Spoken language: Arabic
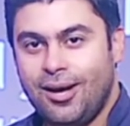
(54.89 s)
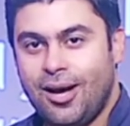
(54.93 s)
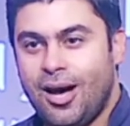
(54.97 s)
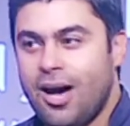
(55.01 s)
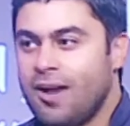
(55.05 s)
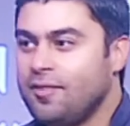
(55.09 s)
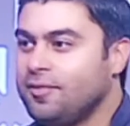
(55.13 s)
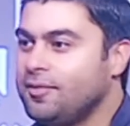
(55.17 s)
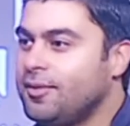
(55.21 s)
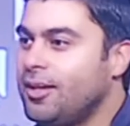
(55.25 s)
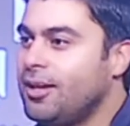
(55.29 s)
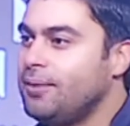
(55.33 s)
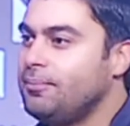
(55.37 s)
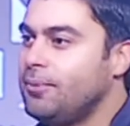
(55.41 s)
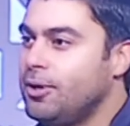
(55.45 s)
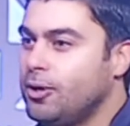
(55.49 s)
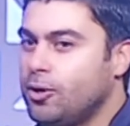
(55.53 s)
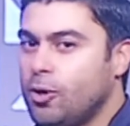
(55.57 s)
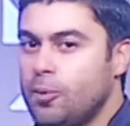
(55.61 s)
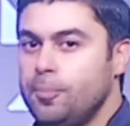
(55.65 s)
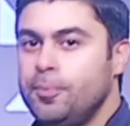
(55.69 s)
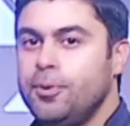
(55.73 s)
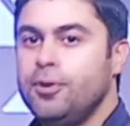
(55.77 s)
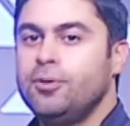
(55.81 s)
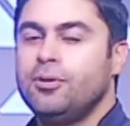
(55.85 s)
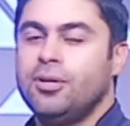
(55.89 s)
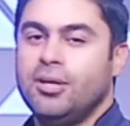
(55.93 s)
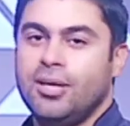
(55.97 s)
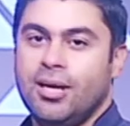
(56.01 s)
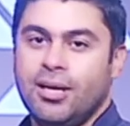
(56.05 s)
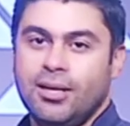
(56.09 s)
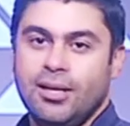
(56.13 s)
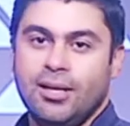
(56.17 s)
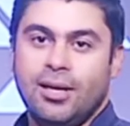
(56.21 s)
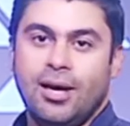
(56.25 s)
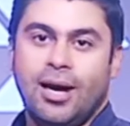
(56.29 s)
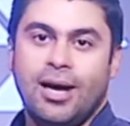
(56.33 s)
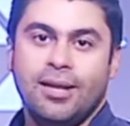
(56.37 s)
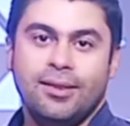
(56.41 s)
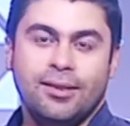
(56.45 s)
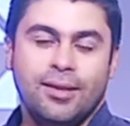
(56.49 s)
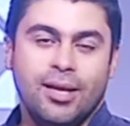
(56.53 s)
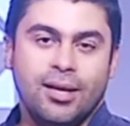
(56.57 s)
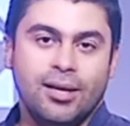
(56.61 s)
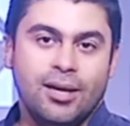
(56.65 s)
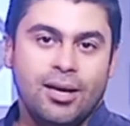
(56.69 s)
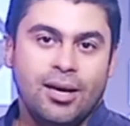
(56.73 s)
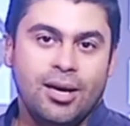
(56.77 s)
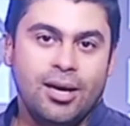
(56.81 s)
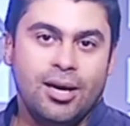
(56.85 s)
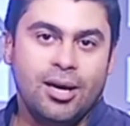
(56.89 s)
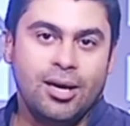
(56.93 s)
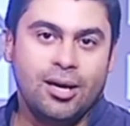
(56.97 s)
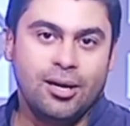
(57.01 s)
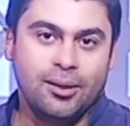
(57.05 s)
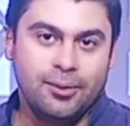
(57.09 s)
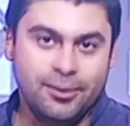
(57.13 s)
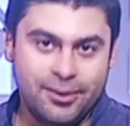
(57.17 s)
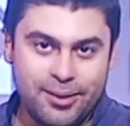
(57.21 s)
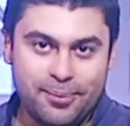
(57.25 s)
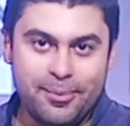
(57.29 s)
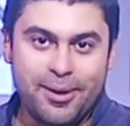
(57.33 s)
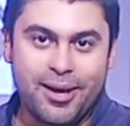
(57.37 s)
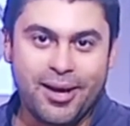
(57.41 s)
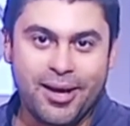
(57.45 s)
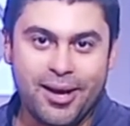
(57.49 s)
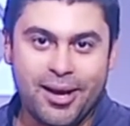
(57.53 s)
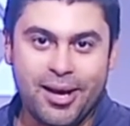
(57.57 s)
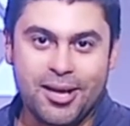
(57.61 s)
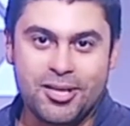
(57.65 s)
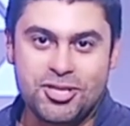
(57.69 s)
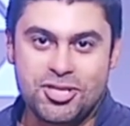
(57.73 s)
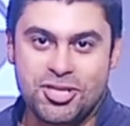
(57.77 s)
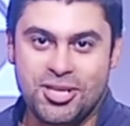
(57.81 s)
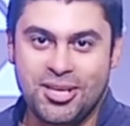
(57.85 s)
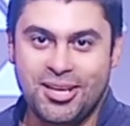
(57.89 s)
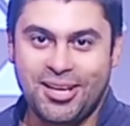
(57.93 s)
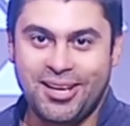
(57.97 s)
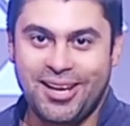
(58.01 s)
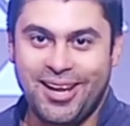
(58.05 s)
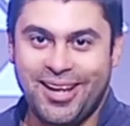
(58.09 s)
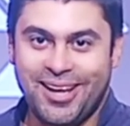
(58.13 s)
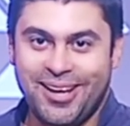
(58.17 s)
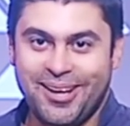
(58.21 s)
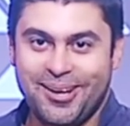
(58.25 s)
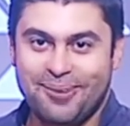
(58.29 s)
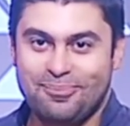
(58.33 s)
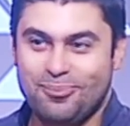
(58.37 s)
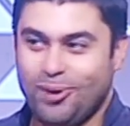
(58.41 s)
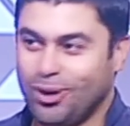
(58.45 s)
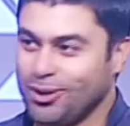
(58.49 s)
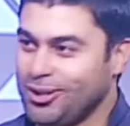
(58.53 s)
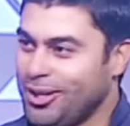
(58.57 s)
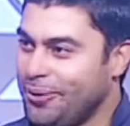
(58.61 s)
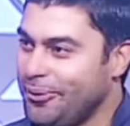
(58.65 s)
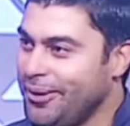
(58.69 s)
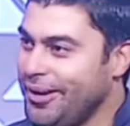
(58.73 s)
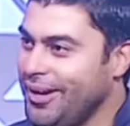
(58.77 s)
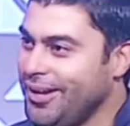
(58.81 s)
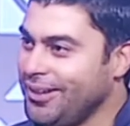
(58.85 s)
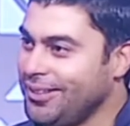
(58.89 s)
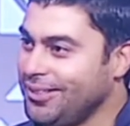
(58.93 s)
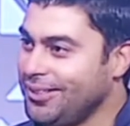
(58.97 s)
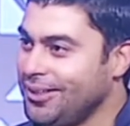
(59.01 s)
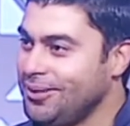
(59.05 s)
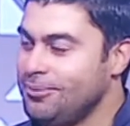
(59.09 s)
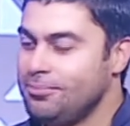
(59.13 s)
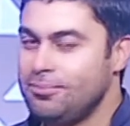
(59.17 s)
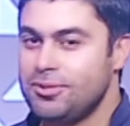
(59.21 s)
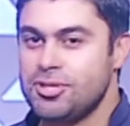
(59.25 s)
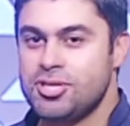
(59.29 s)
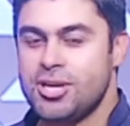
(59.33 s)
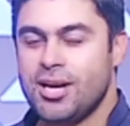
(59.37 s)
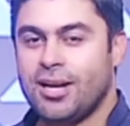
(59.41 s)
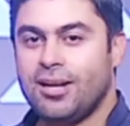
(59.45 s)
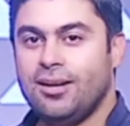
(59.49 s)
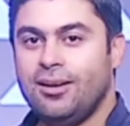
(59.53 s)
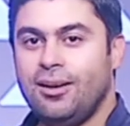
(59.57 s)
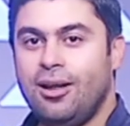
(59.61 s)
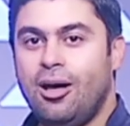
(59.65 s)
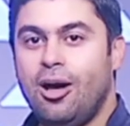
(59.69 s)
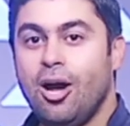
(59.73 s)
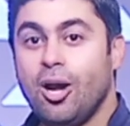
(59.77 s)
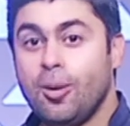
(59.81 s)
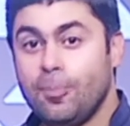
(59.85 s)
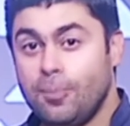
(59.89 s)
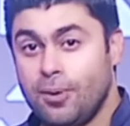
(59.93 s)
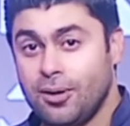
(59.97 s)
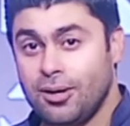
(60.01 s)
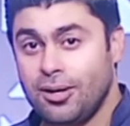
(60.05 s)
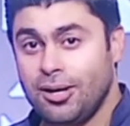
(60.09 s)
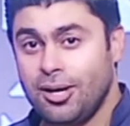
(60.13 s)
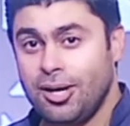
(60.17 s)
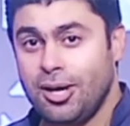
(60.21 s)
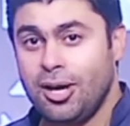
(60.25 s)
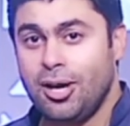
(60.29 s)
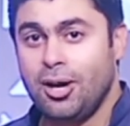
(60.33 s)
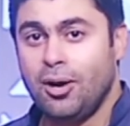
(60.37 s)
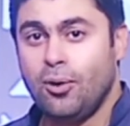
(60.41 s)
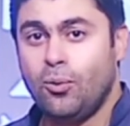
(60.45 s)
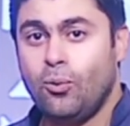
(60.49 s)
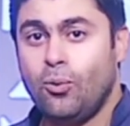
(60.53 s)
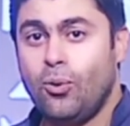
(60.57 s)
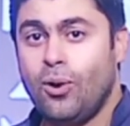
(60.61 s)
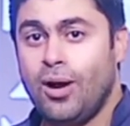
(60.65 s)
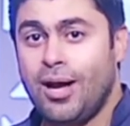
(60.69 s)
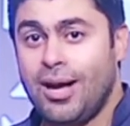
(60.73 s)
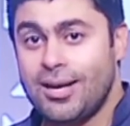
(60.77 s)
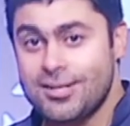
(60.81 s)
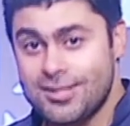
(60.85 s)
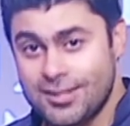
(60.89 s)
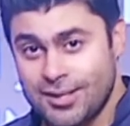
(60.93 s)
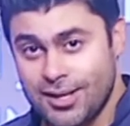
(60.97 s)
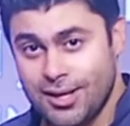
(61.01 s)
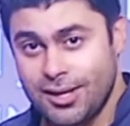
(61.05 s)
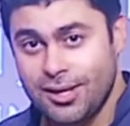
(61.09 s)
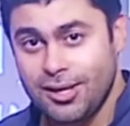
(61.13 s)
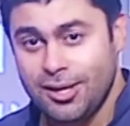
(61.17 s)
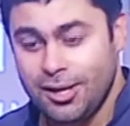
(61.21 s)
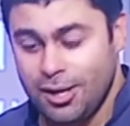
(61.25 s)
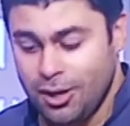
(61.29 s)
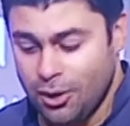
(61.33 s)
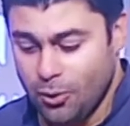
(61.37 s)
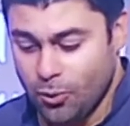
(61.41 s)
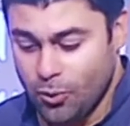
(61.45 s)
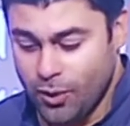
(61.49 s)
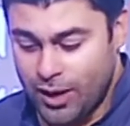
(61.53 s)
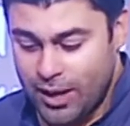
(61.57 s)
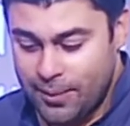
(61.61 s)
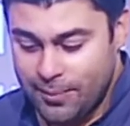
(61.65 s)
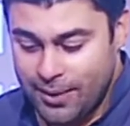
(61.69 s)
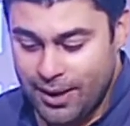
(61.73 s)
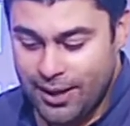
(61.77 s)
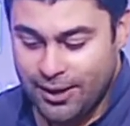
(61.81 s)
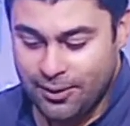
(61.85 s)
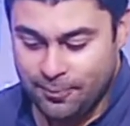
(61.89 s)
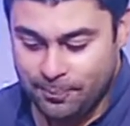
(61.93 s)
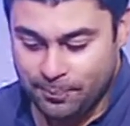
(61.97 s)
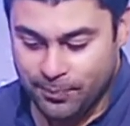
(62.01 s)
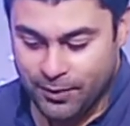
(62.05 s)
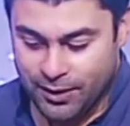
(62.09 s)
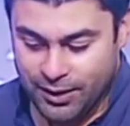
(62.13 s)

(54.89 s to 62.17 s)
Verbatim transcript: افضل من الكمبيوتر يعني عندك دماغك هتشيل محتويات بشكل اكبر واذكى وكمان